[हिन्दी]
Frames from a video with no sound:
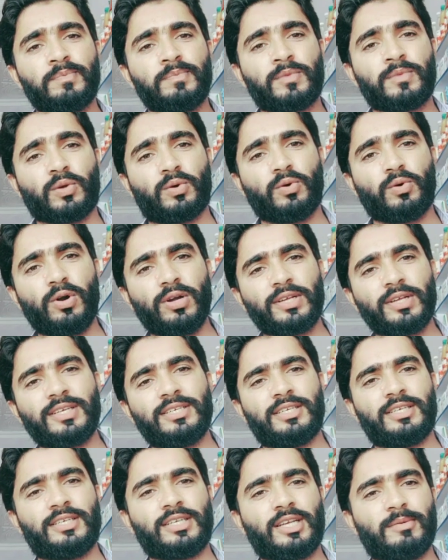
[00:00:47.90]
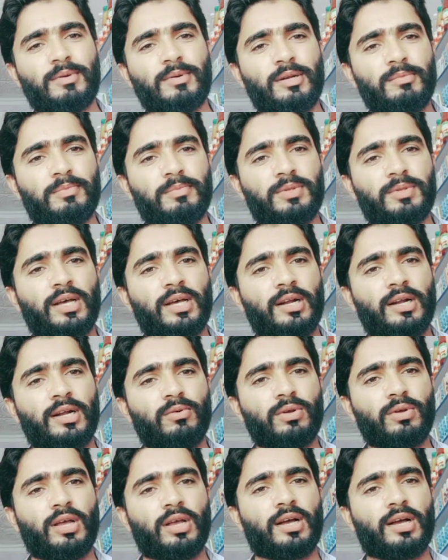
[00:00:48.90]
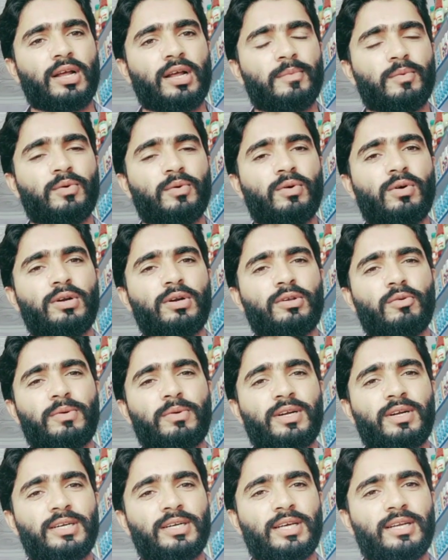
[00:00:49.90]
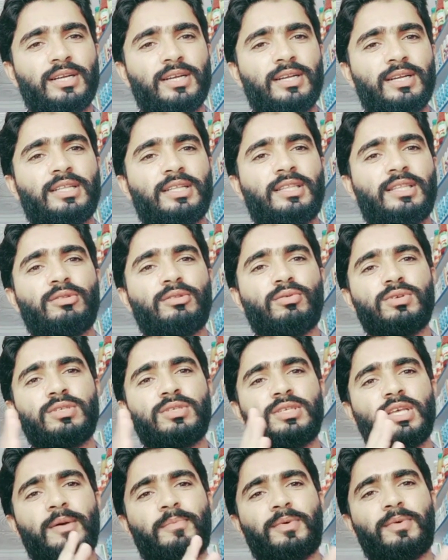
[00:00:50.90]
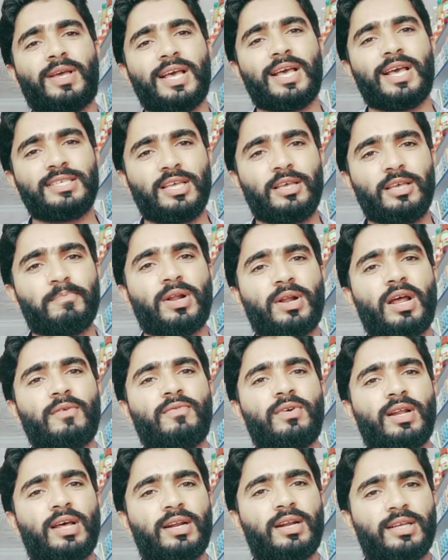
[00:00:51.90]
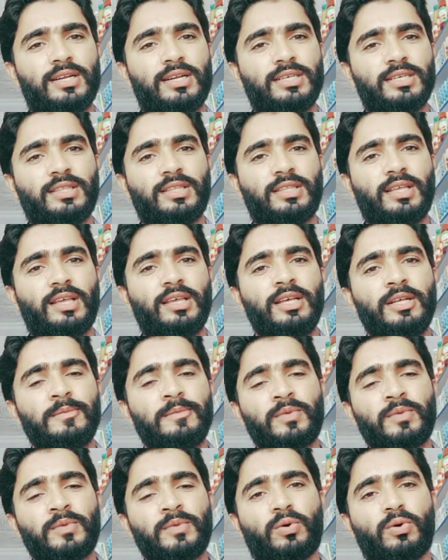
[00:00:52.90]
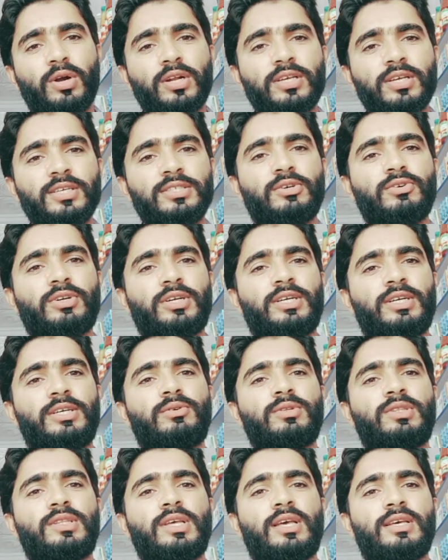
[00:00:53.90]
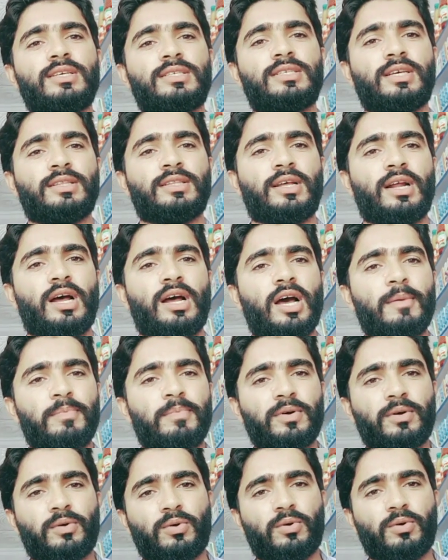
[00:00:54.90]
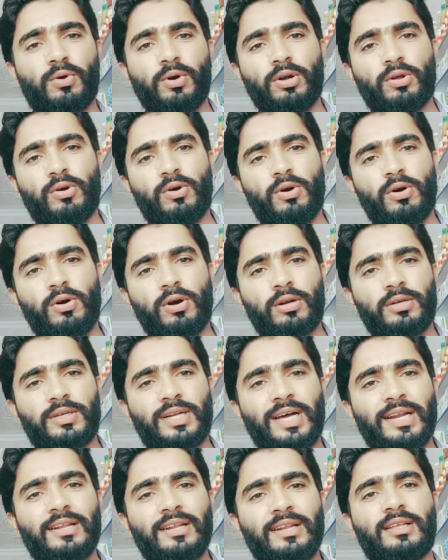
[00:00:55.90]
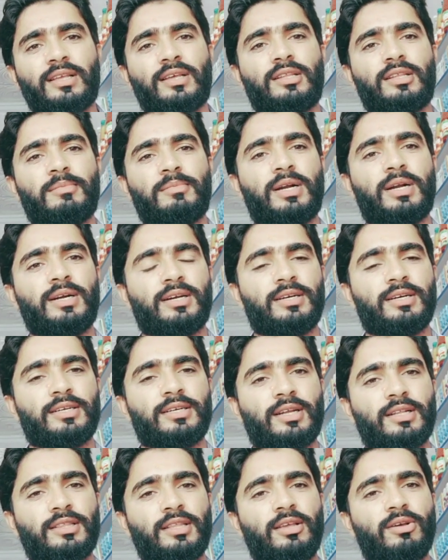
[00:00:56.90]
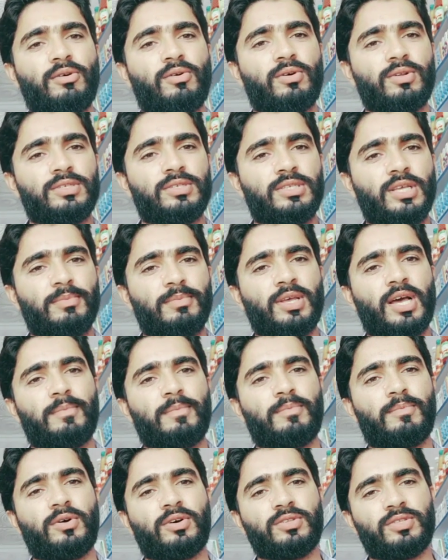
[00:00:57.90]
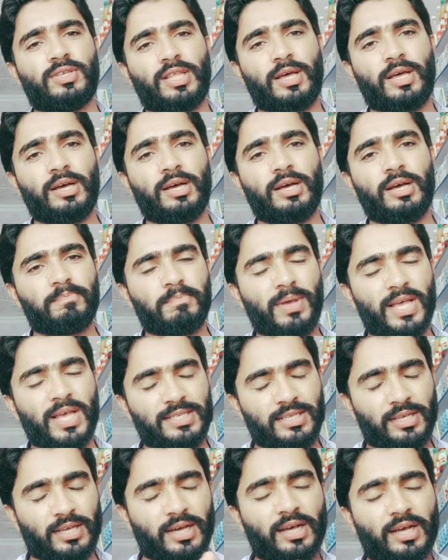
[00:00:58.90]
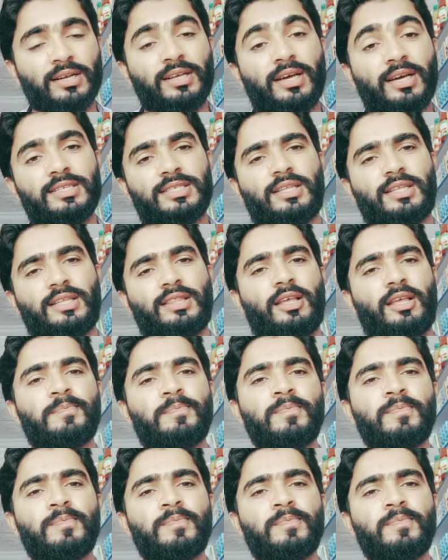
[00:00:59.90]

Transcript: गोल्ड की ट्रेड के बारे में बता रहा हूँ कि अगर आप गोल्ड के ऊपर ट्रेड करना चाहते हैं तो इससे आप कैसे प्रॉफिट अर्न कर सकते हैं गोल्ड की जो ट्रेड होती है इसके अंदर आप गोल्ड और डॉलर के दरमियान ट्रेड करते हैं और इससे भी आप बहुत ज़्यादा पैसे अर्न कर सकते हैं